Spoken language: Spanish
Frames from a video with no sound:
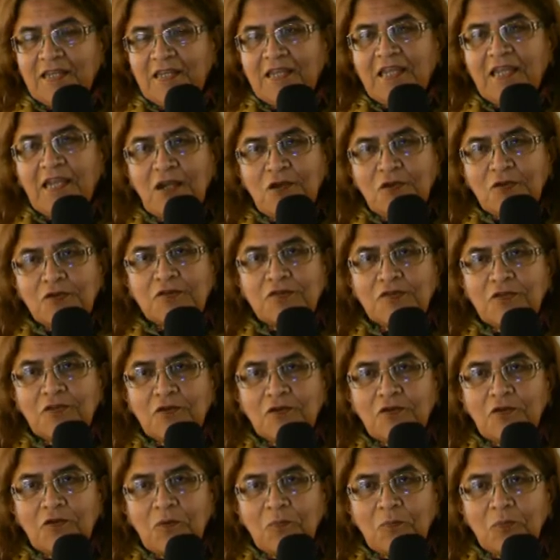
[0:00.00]
Él nos,
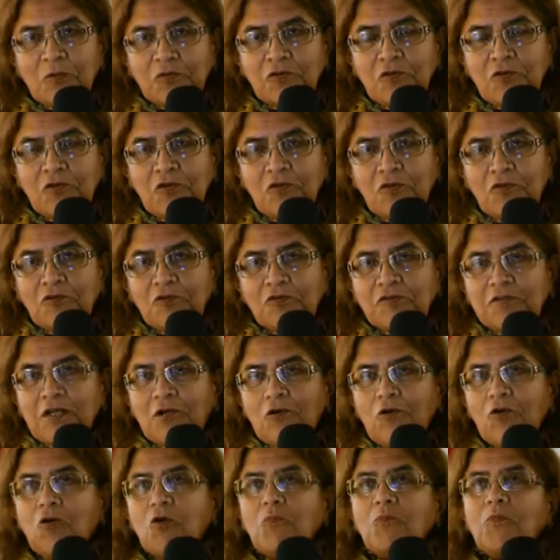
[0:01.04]
nos mostró, nos
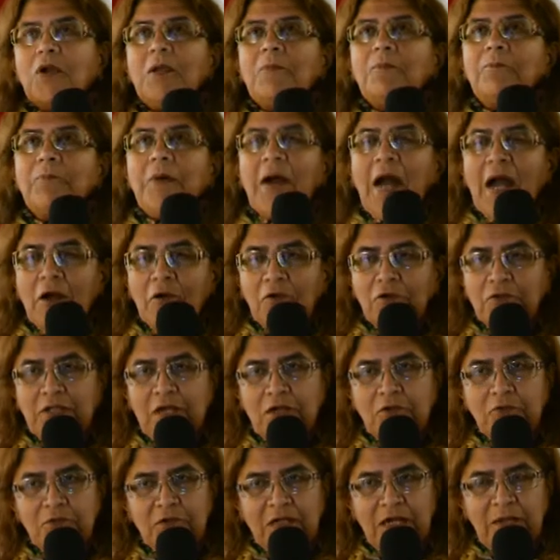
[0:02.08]
trajo como el pago de
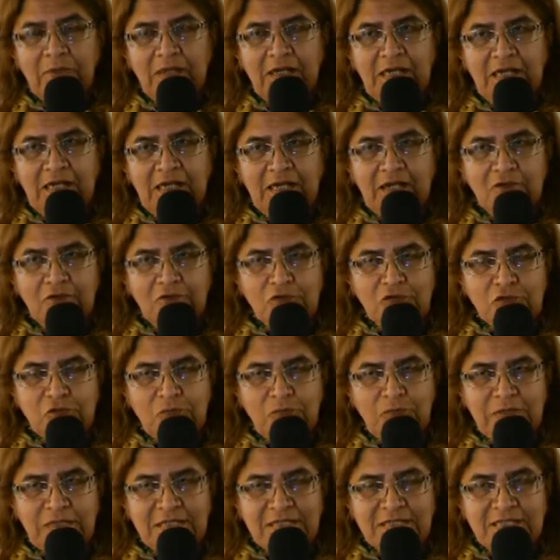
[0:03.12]
alguna manera con su
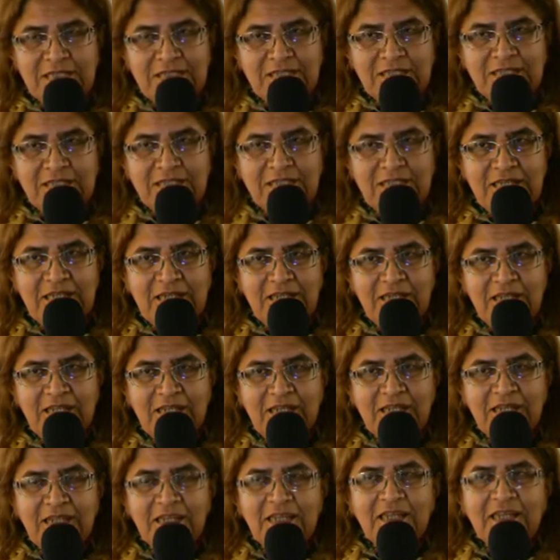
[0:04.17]
presencia
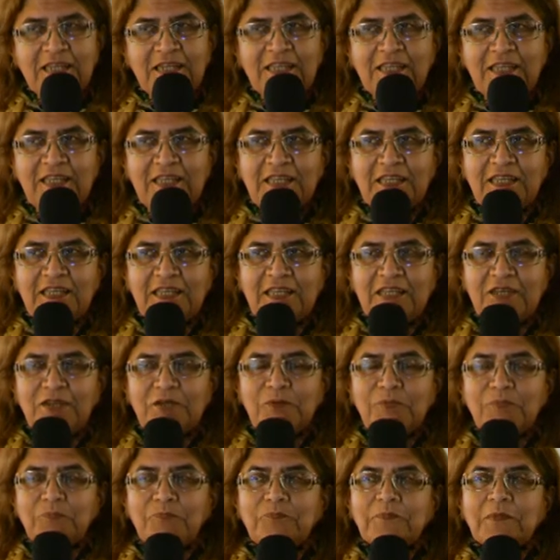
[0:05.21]

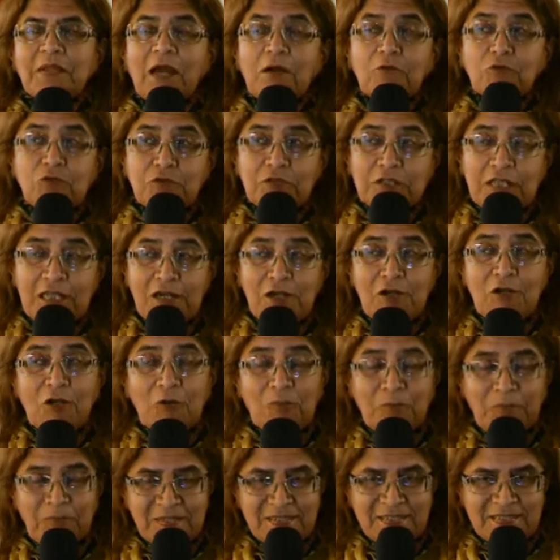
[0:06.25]
y mm, Agustín
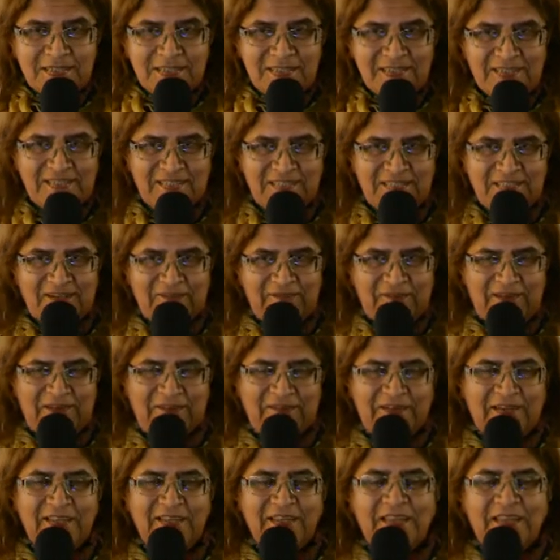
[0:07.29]
López se
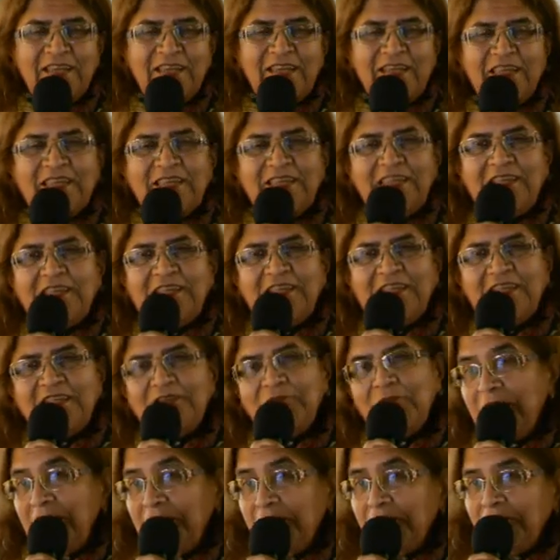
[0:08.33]
llamaba. Y
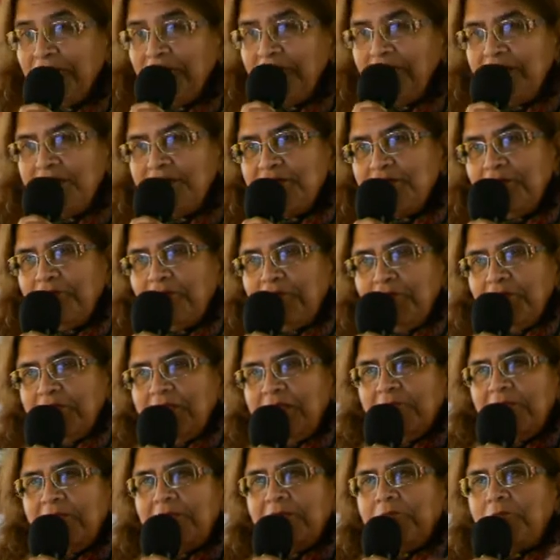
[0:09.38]
bueno, eso fue
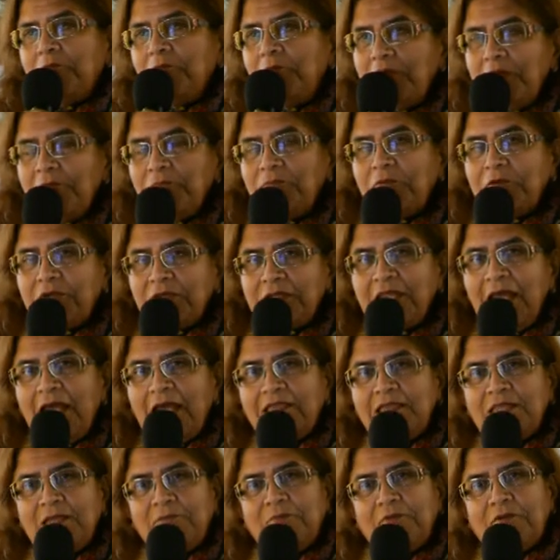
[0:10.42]
también muy
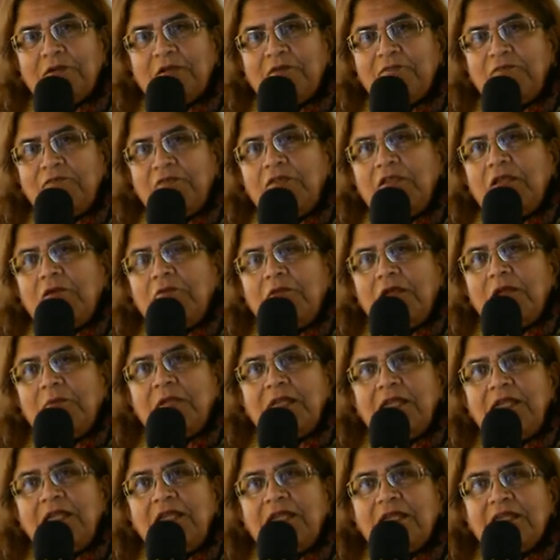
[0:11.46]
importante porque fue de alguna
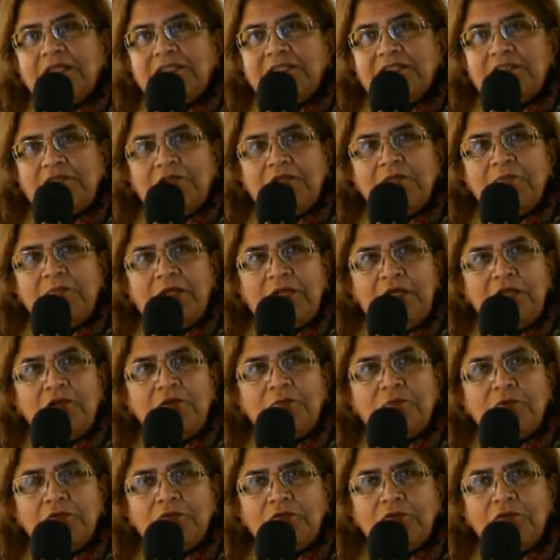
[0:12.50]
manera que el señor de Mailín
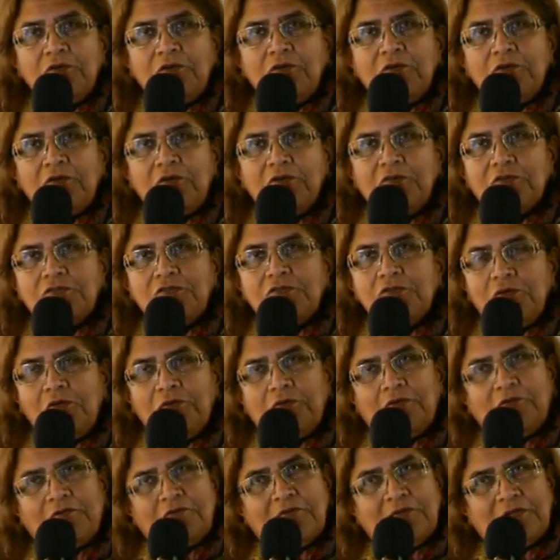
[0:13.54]
nos mostró no
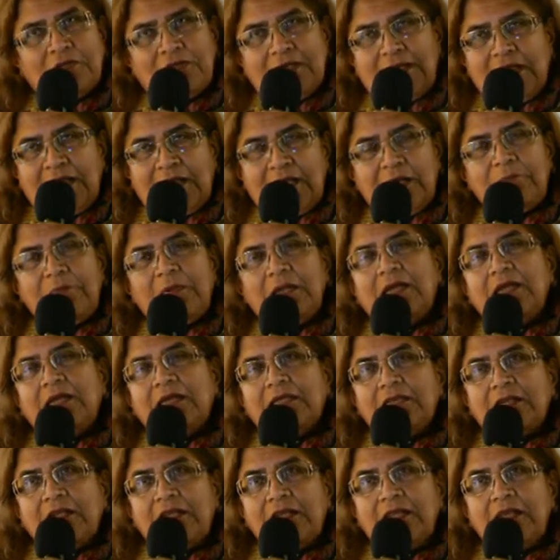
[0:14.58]
solo la réplica
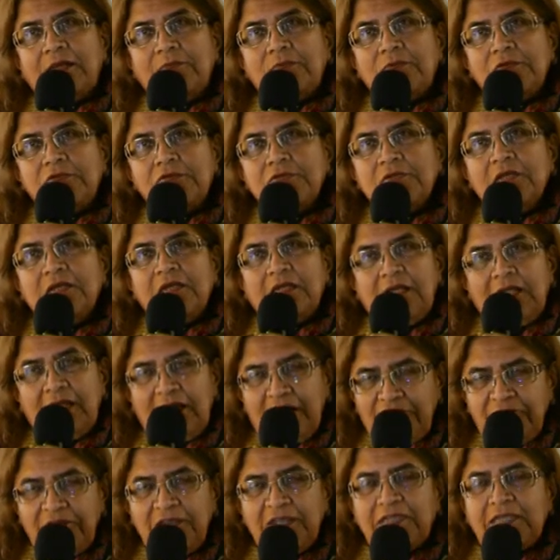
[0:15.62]
que traíamos y
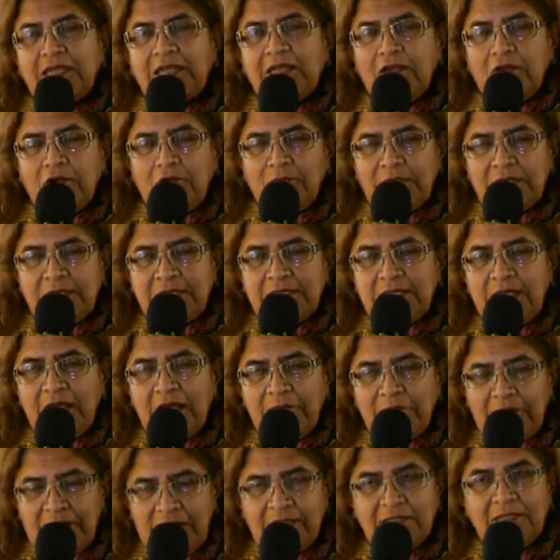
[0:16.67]
la fiesta que
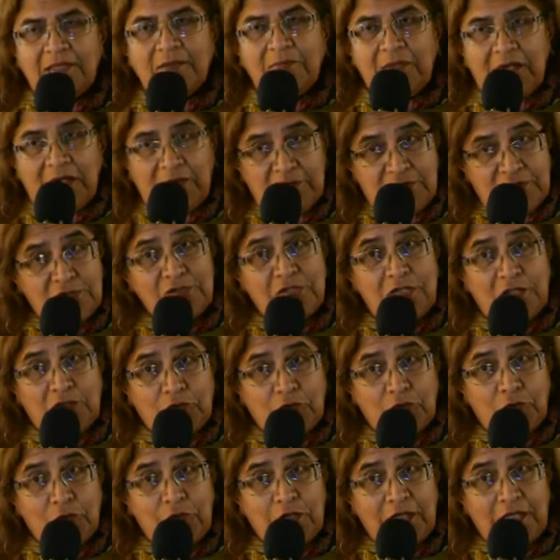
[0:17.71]
comenzaba y esta maravillosa
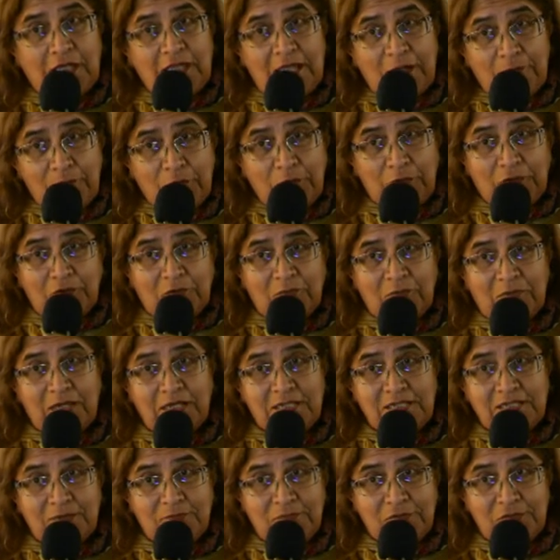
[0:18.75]
historia de amor, como la
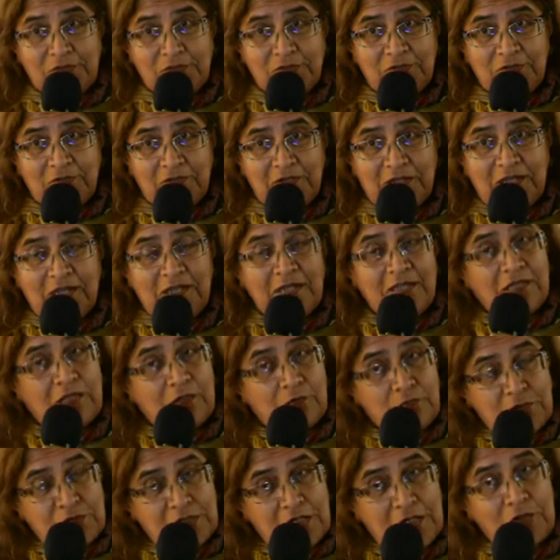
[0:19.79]
llamo yo,
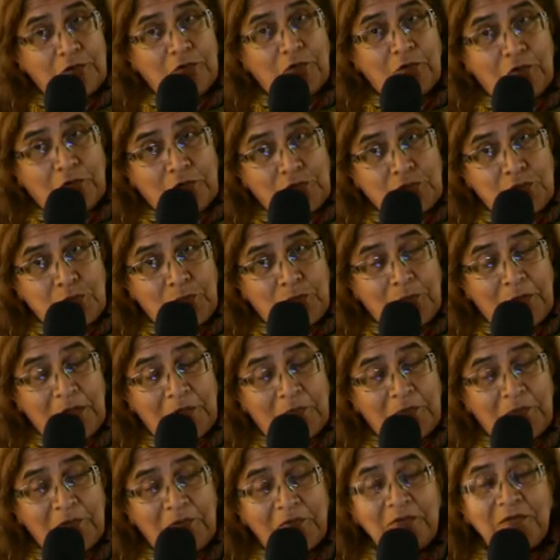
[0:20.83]
de un señor con su
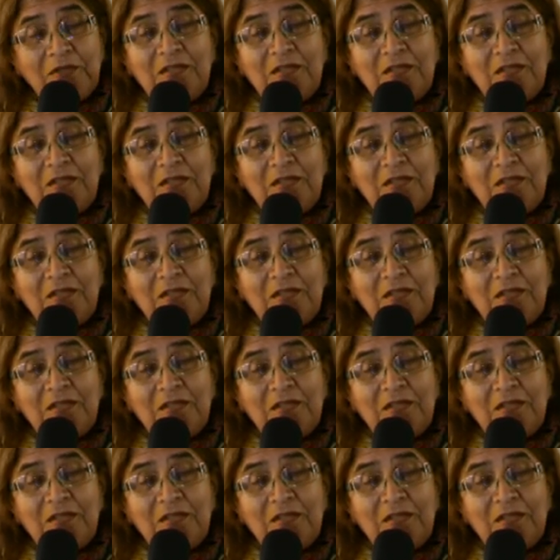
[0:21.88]
pueblo,